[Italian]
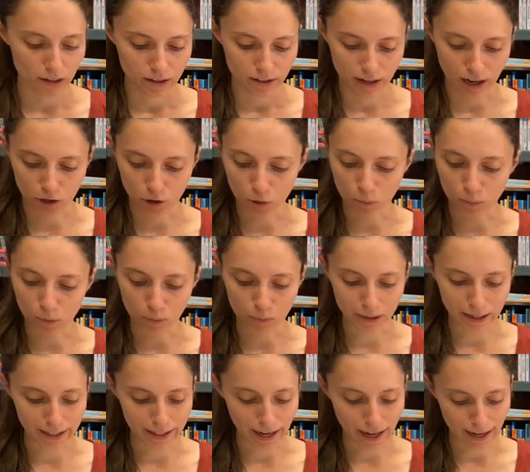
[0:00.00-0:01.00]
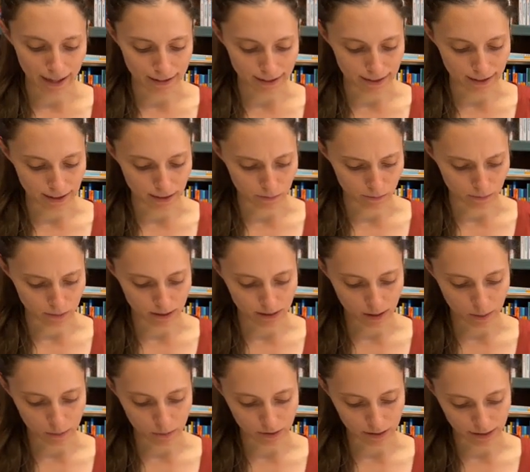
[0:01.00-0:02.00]
Ne hanno pubblicati, mi
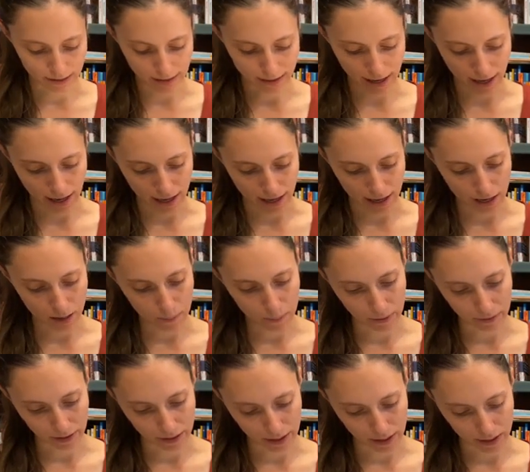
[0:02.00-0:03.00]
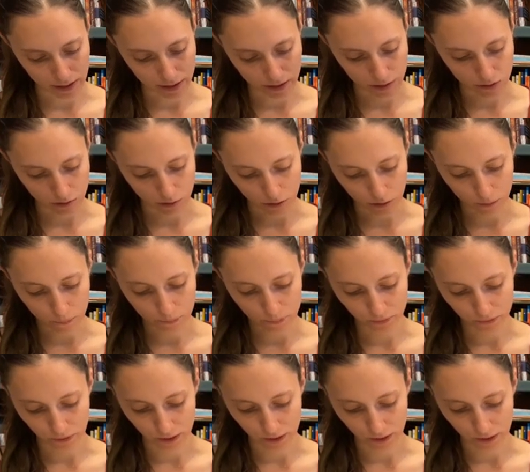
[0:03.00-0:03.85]
sembra, 6 per adesso,